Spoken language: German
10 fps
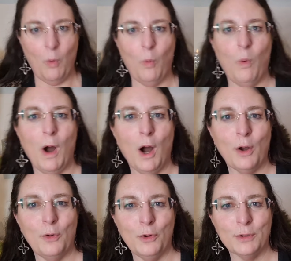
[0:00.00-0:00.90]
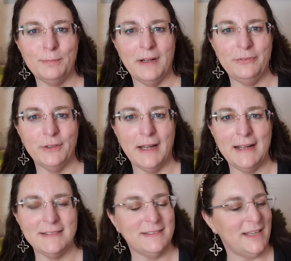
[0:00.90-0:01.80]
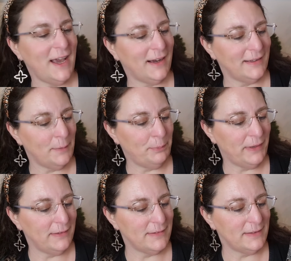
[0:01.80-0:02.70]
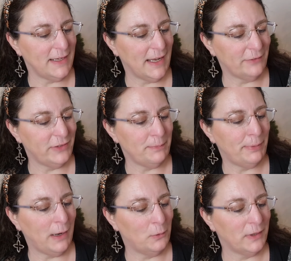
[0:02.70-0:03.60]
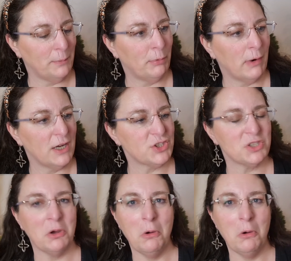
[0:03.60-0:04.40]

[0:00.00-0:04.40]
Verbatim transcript: Wow, guckt mal von Altera, der Pinsel, der Lovely Powder Brush.